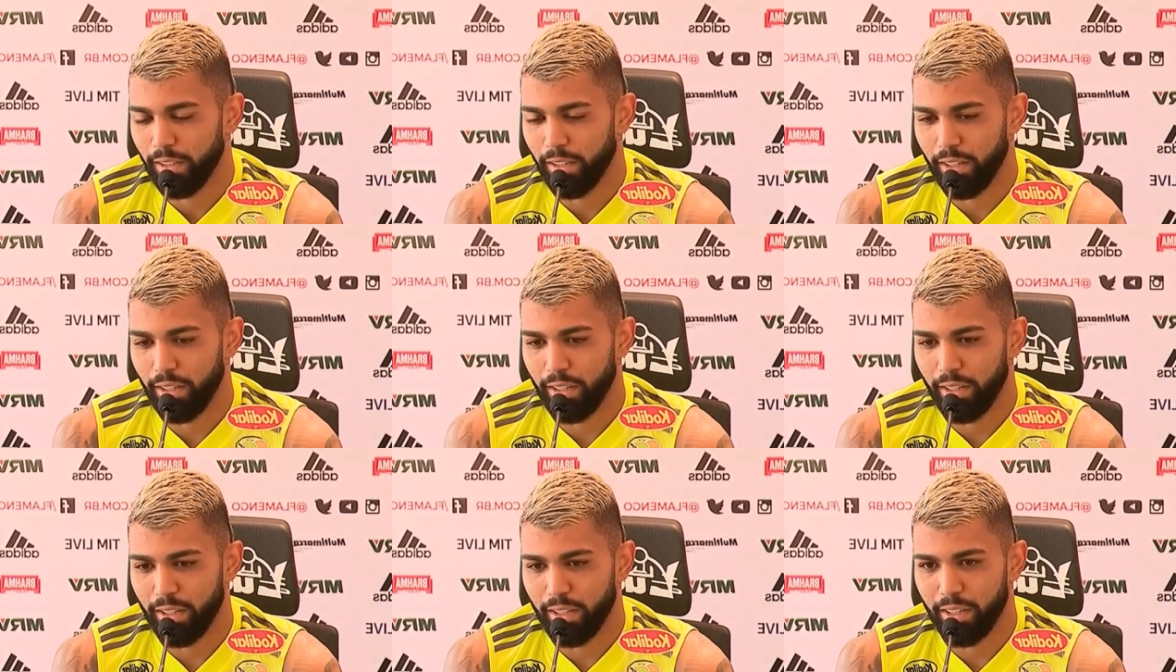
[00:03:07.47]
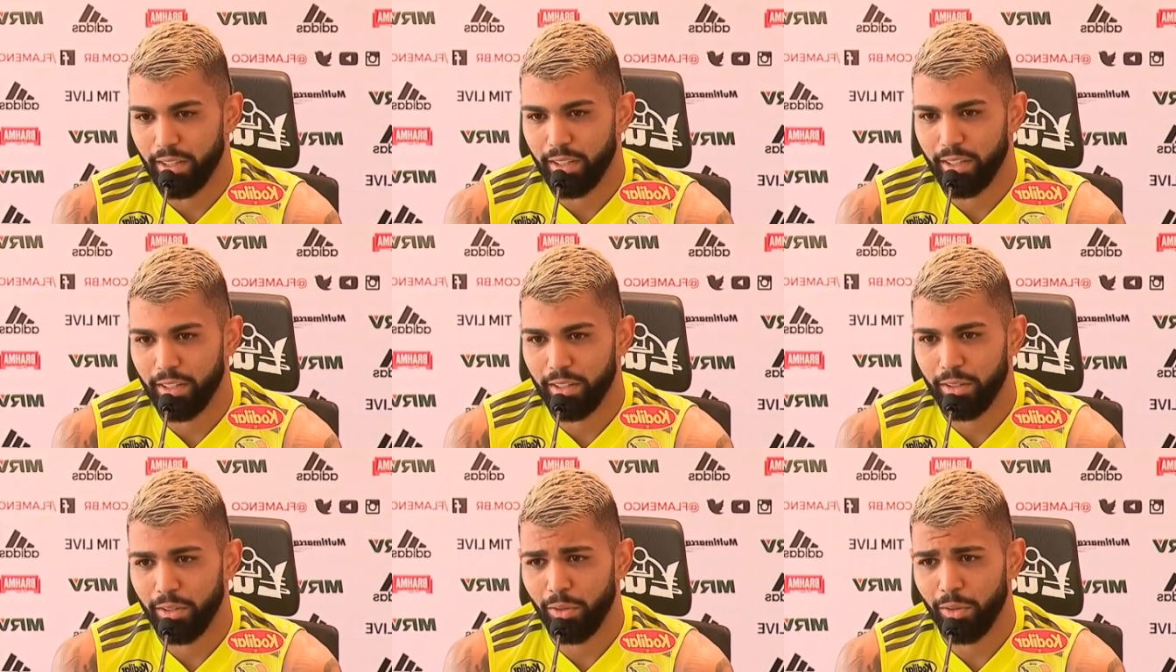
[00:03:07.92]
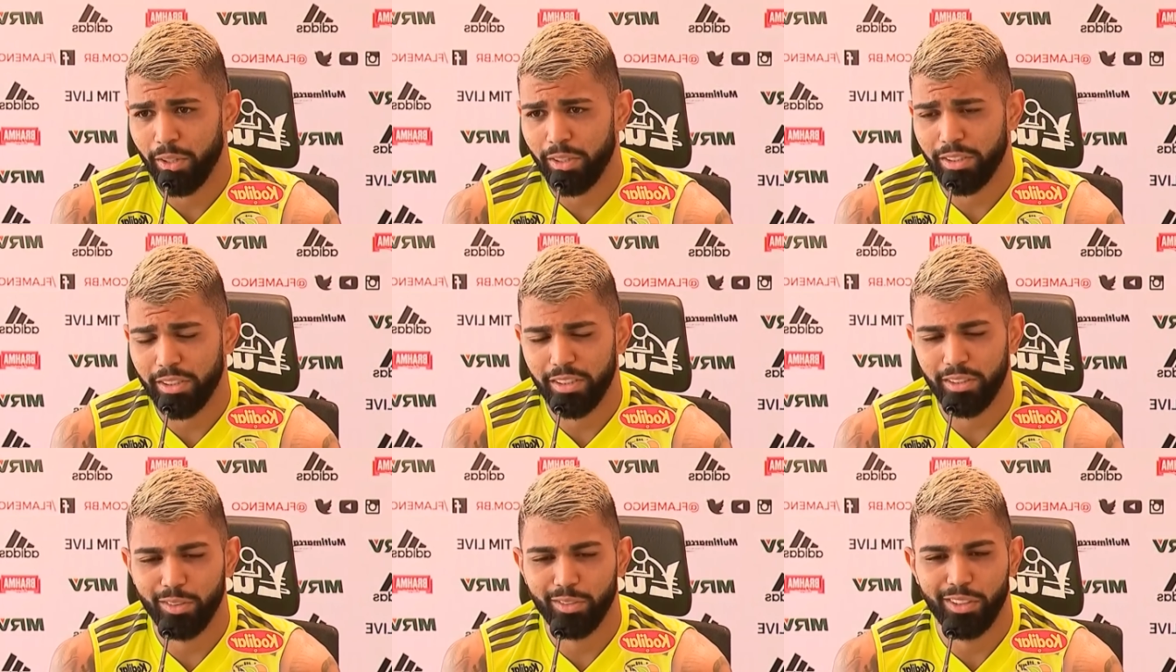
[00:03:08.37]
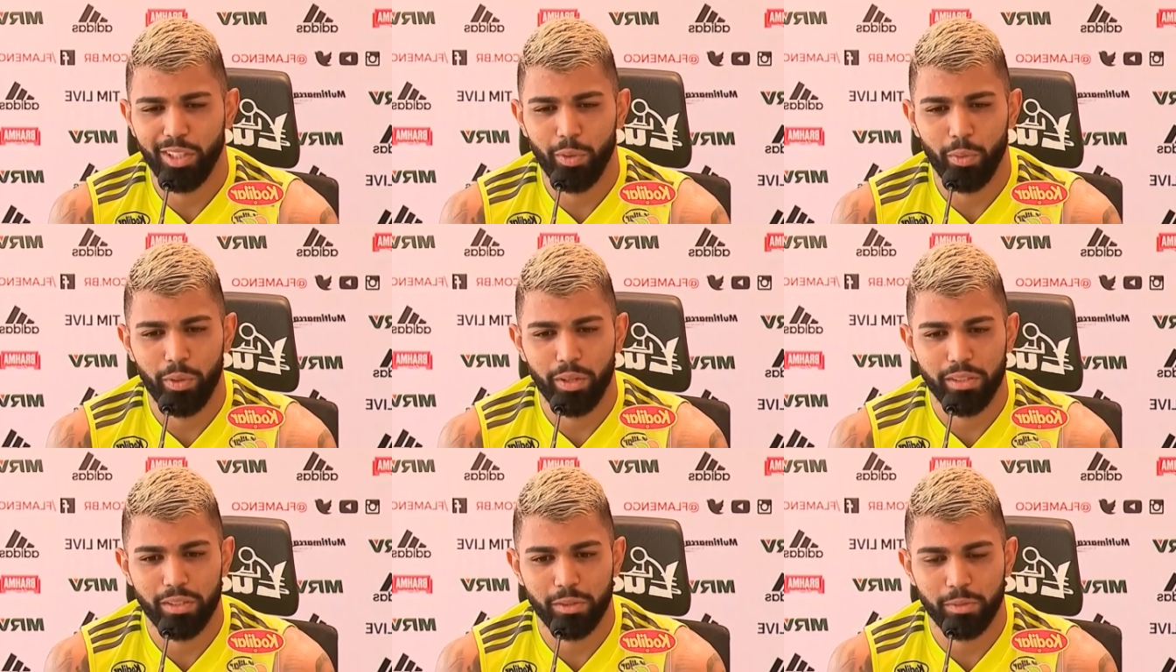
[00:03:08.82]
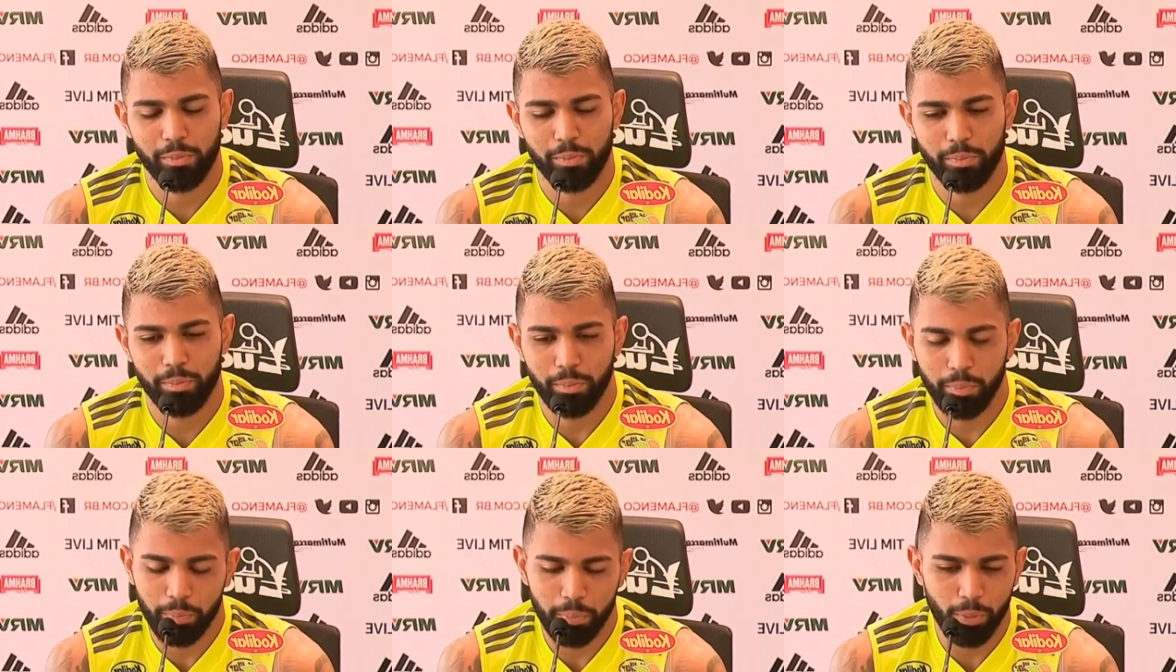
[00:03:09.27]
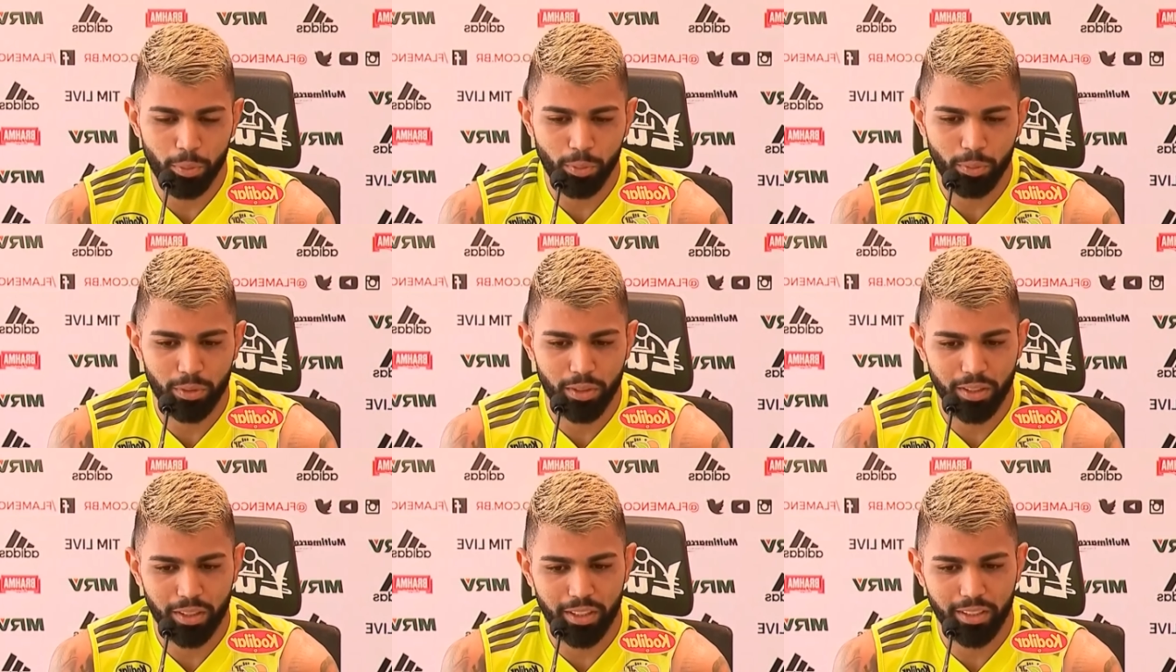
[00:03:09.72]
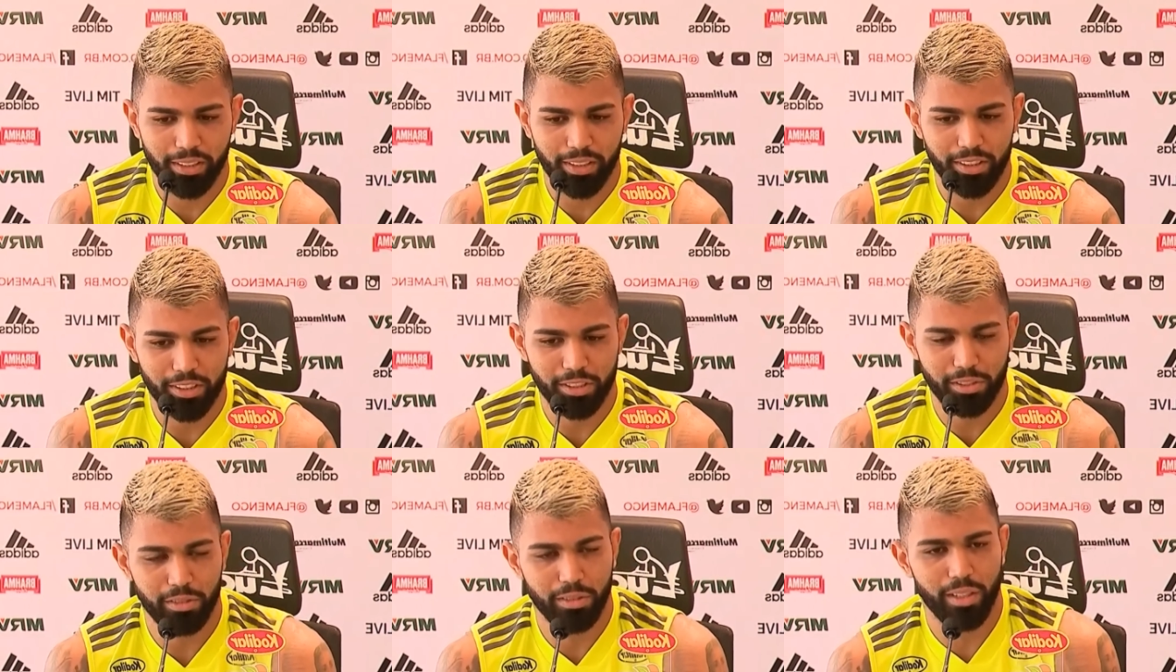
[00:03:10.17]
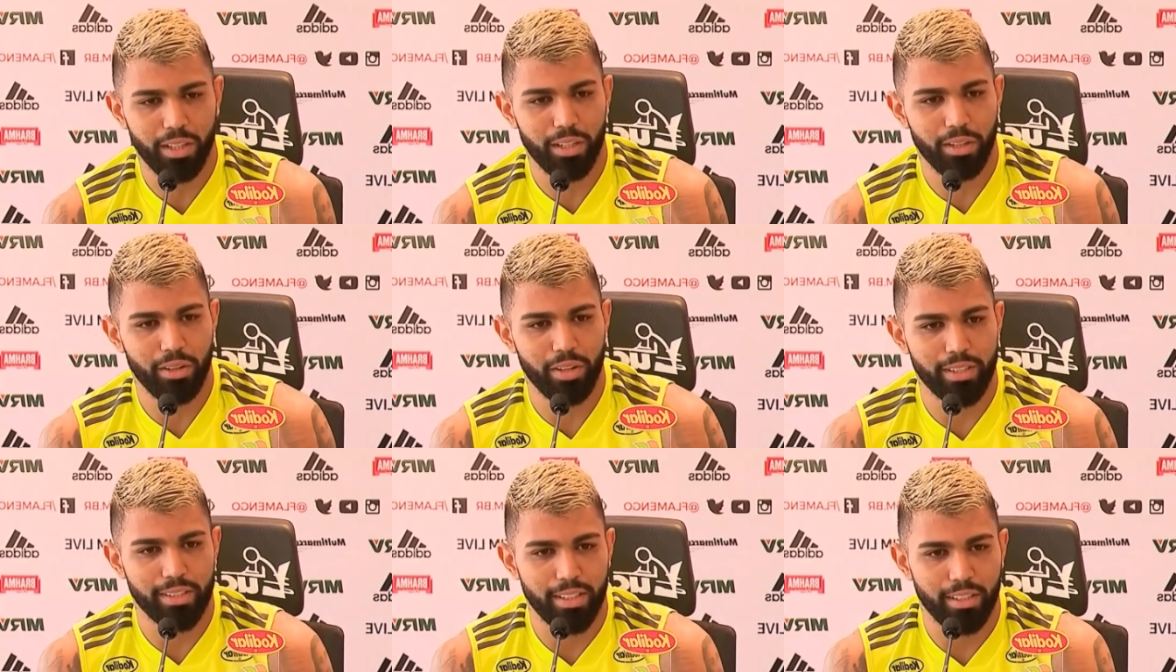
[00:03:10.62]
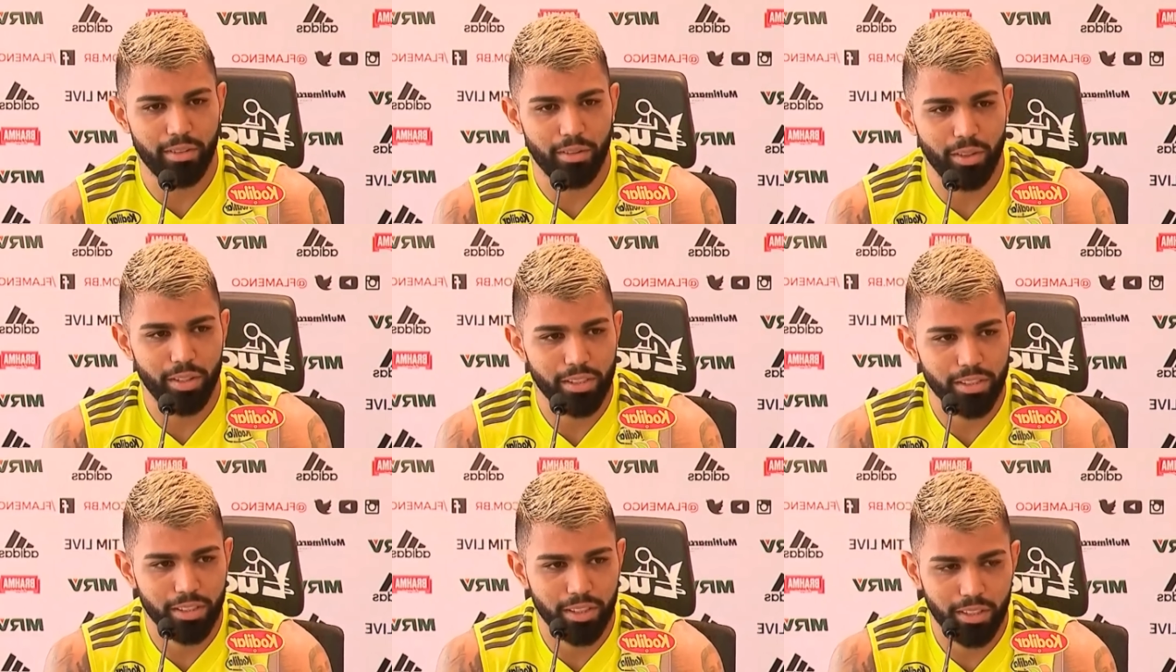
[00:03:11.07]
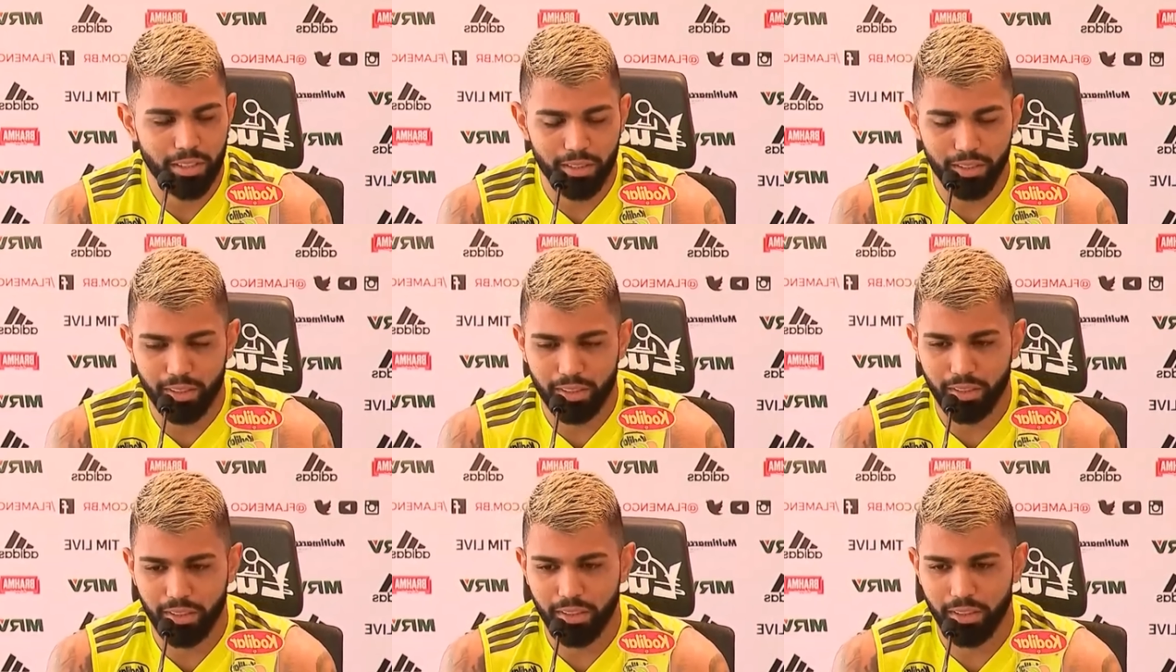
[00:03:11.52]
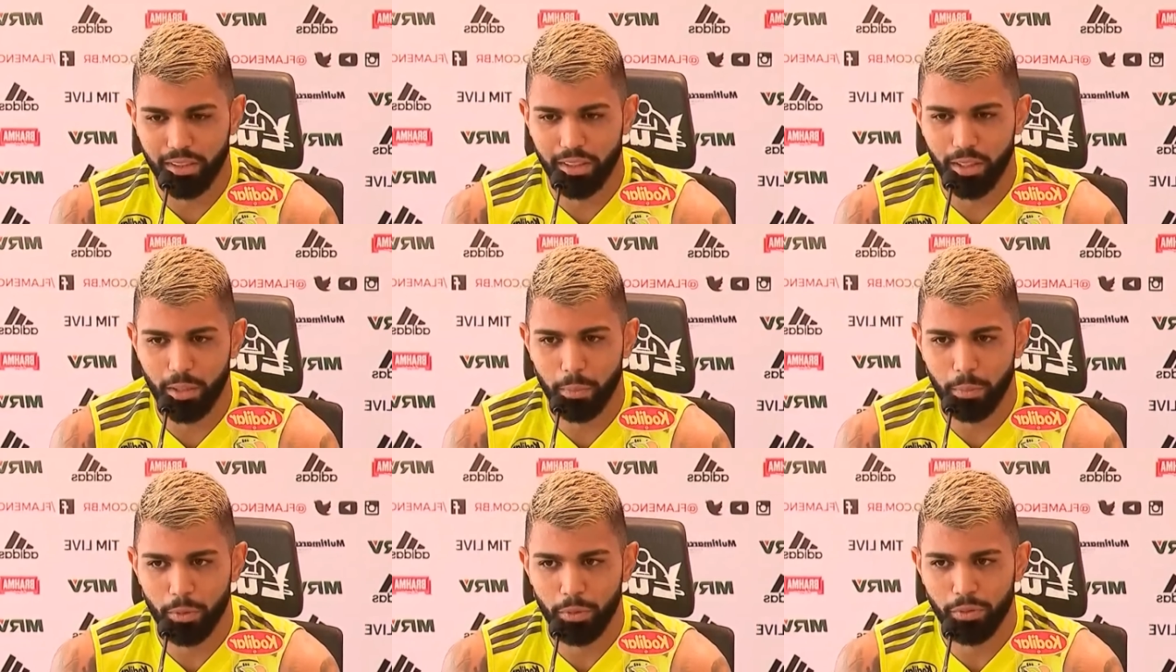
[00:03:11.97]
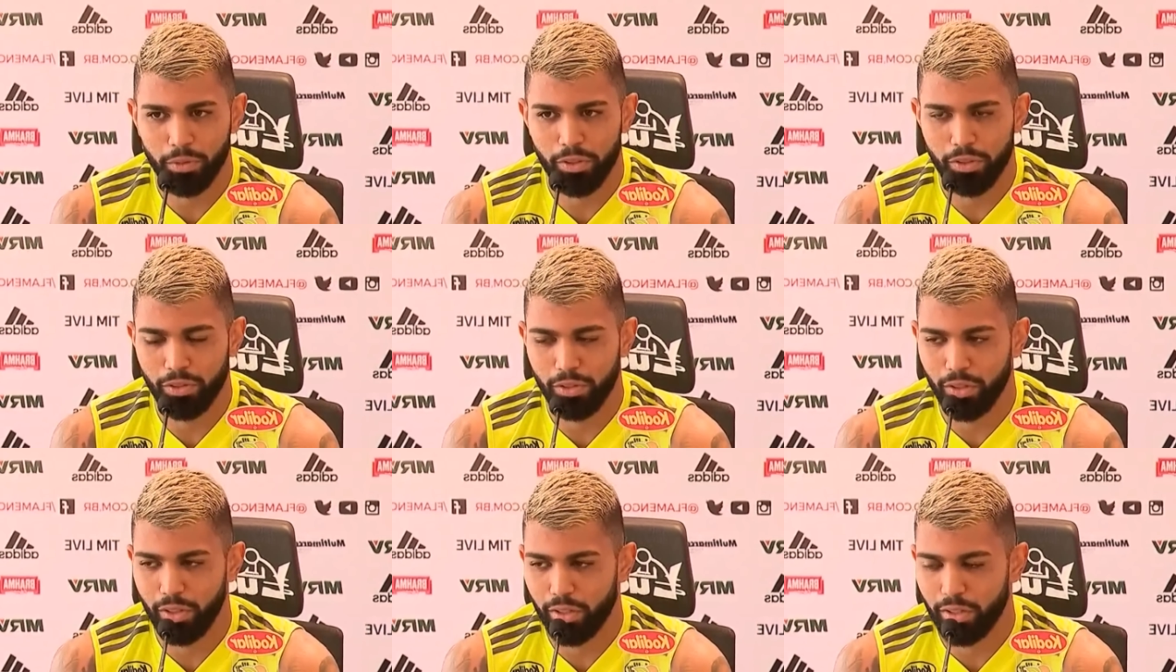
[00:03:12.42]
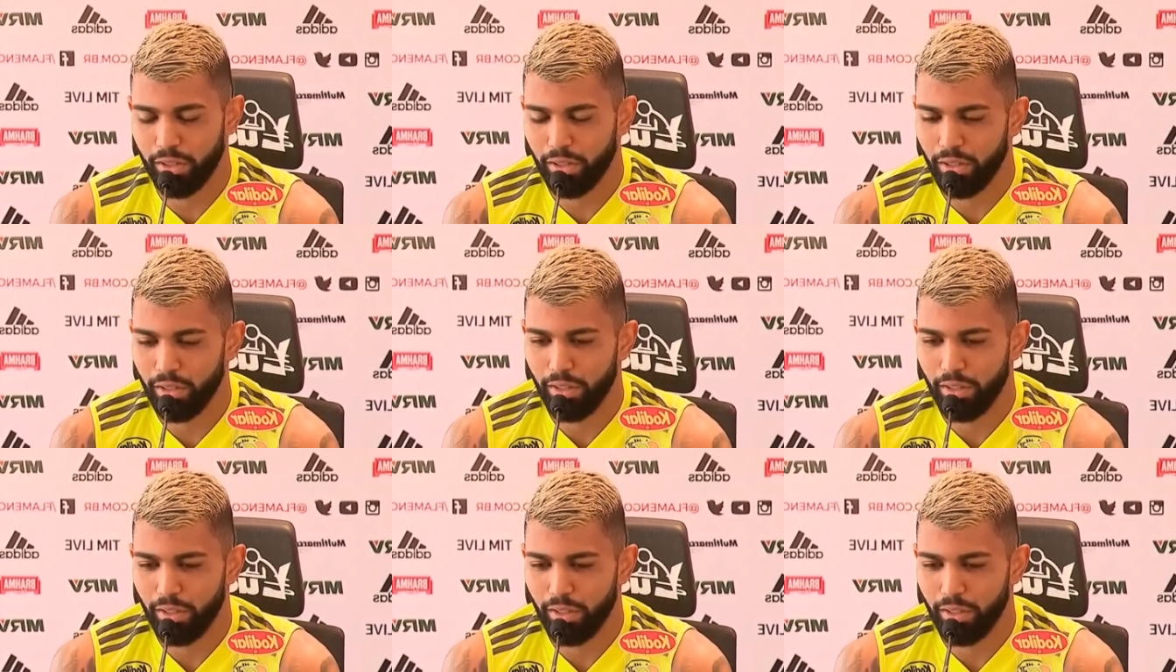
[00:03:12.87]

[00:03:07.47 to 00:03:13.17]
É, eu acho que não tem uma disputa entre titular e reserva. Eu acho que quem o professor